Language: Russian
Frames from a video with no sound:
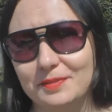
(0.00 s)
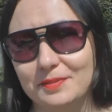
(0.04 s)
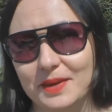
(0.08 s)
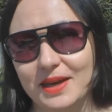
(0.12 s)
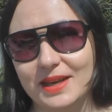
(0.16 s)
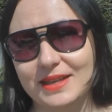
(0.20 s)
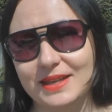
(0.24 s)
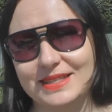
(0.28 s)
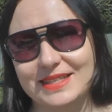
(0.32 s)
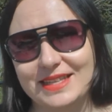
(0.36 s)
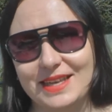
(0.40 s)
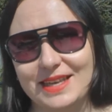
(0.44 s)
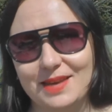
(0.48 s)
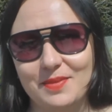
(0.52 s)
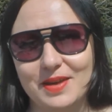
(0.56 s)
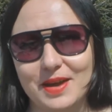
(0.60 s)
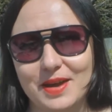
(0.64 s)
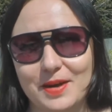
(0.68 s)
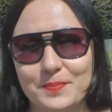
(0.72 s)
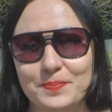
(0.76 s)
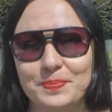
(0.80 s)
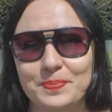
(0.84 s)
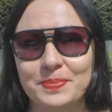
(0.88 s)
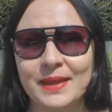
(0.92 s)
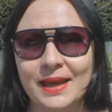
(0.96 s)
мы с
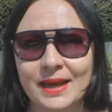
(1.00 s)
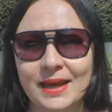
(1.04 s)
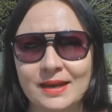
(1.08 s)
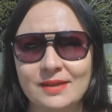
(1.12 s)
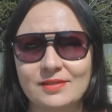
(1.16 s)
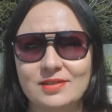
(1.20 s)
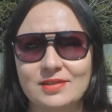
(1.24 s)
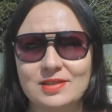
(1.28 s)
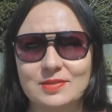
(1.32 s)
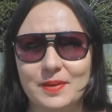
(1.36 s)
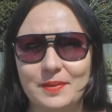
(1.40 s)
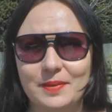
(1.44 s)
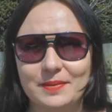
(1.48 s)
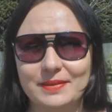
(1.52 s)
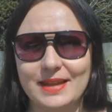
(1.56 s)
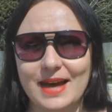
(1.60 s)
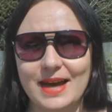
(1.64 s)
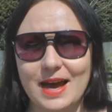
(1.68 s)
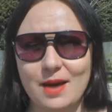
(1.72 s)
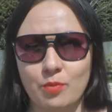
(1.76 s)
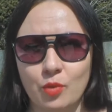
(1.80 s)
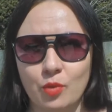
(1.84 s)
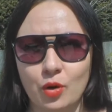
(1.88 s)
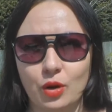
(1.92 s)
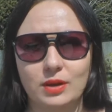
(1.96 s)
ними
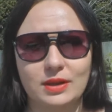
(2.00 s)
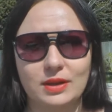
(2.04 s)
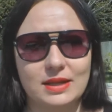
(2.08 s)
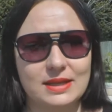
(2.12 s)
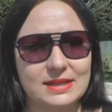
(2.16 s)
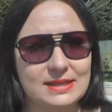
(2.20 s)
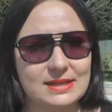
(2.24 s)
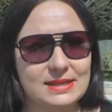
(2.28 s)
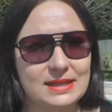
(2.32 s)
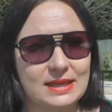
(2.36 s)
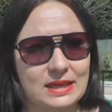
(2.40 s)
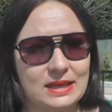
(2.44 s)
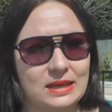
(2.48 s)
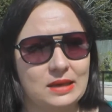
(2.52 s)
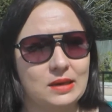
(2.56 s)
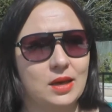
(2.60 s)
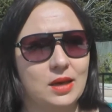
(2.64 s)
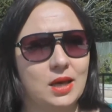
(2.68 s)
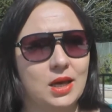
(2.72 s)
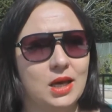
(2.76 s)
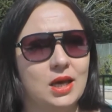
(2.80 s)
вспоминаем молодость и